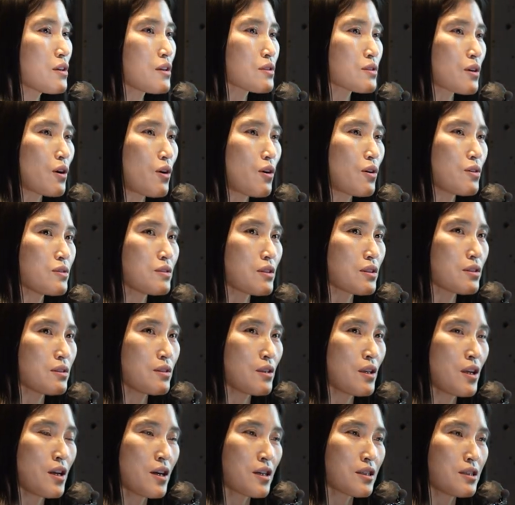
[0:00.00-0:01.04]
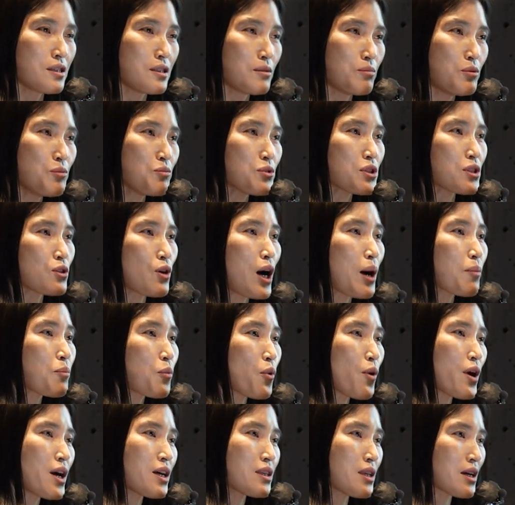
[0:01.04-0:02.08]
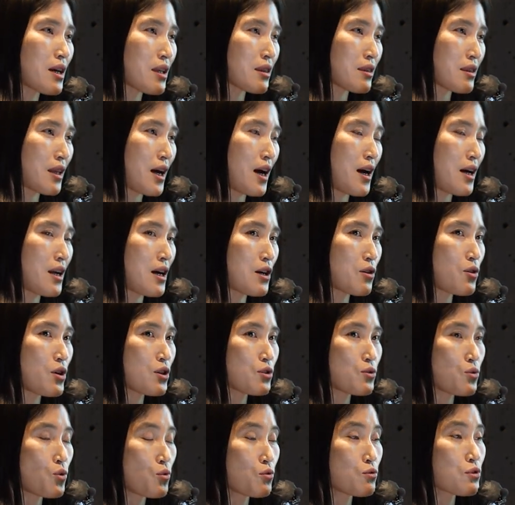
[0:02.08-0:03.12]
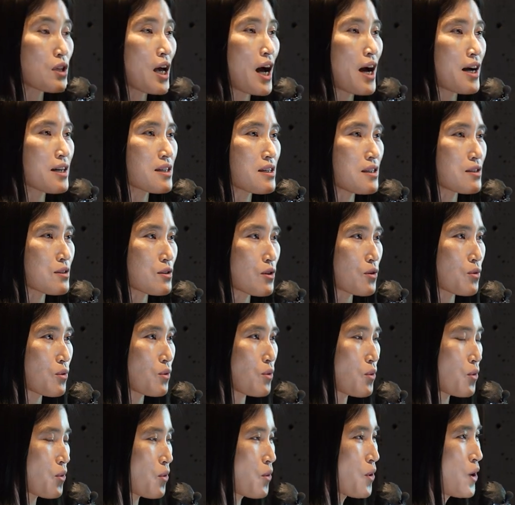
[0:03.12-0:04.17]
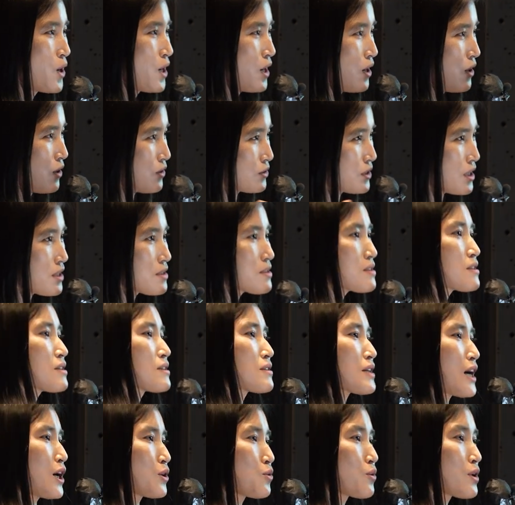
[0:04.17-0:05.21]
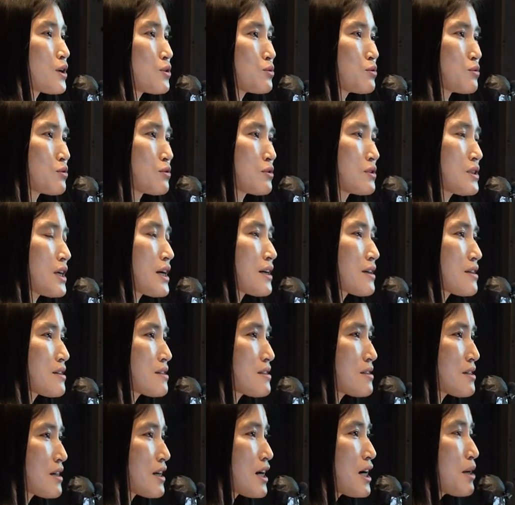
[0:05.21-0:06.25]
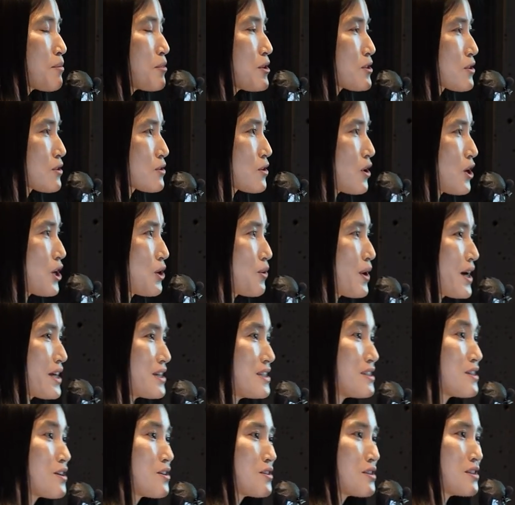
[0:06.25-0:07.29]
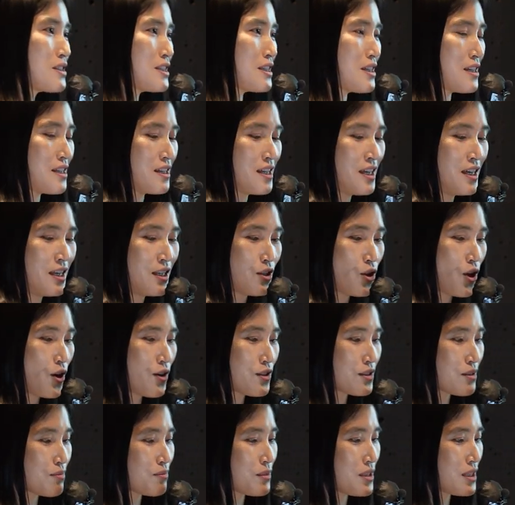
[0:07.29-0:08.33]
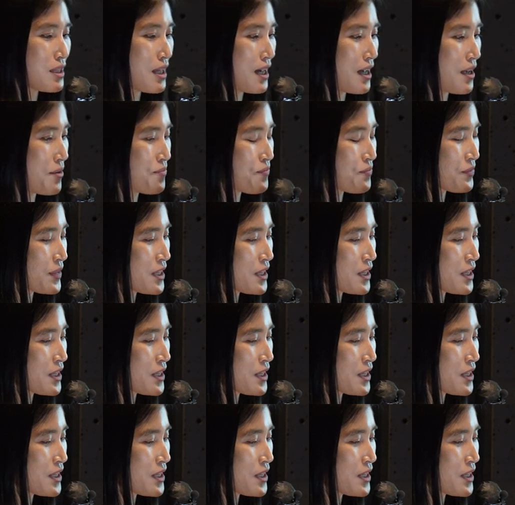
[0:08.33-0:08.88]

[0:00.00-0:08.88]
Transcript: 대해서 이제 그 품질을 확보해야 되겠다라고 하는 요구 사항이 있었고 어, 테스팅 자동화 도구를 찾기 시작하면서 저희와 인연이 되었습니다.